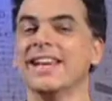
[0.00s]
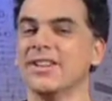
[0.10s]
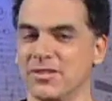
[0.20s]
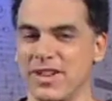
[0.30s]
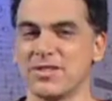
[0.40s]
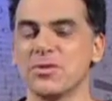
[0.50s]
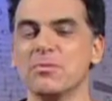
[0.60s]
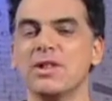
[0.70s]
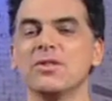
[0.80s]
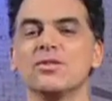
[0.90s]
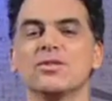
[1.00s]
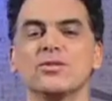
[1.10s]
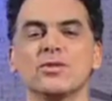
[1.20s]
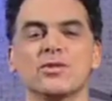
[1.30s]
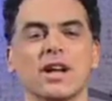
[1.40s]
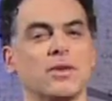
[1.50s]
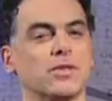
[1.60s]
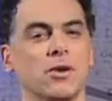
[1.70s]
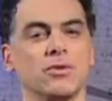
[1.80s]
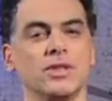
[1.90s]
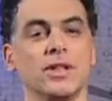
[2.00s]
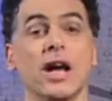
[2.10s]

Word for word: Conversam comigo no estúdio do Canal Saúde